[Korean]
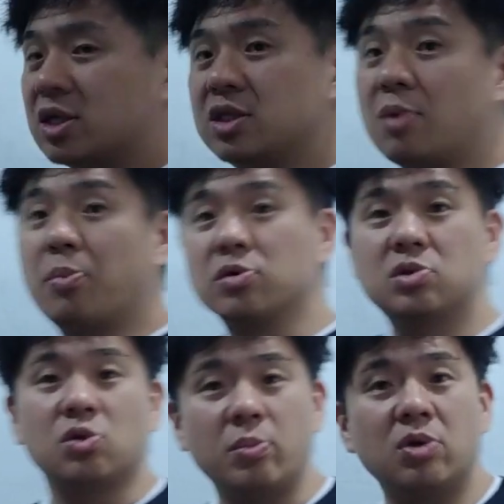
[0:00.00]
그냥
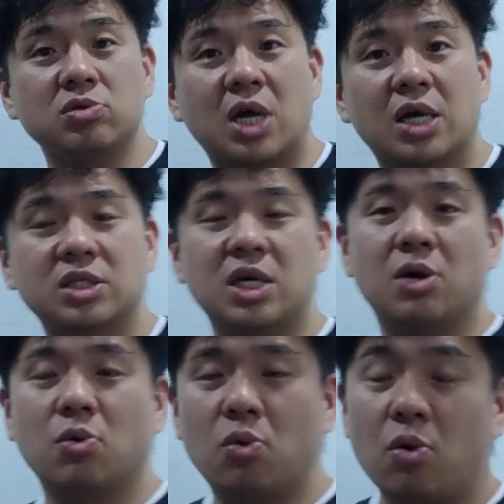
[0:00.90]
버티 정말로 자지
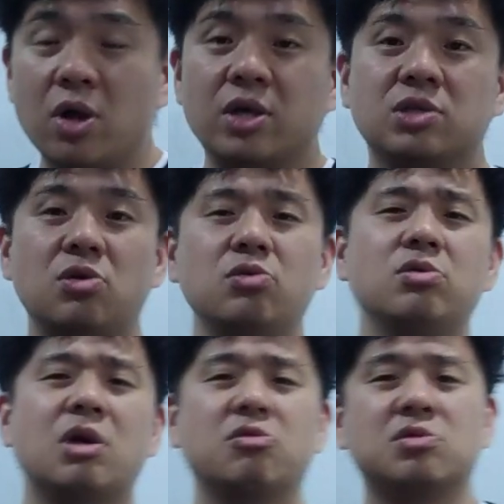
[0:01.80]
않고
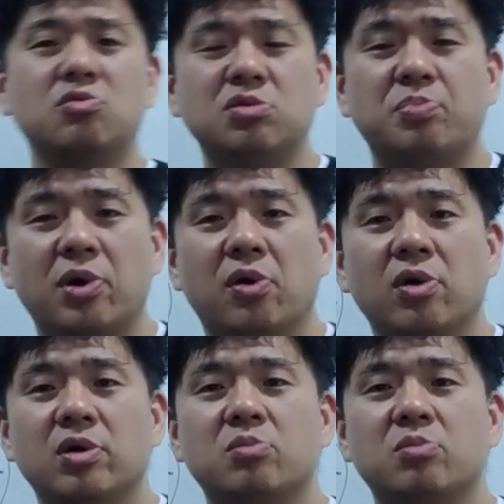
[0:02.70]
설교를 계속 듣고 싶어요.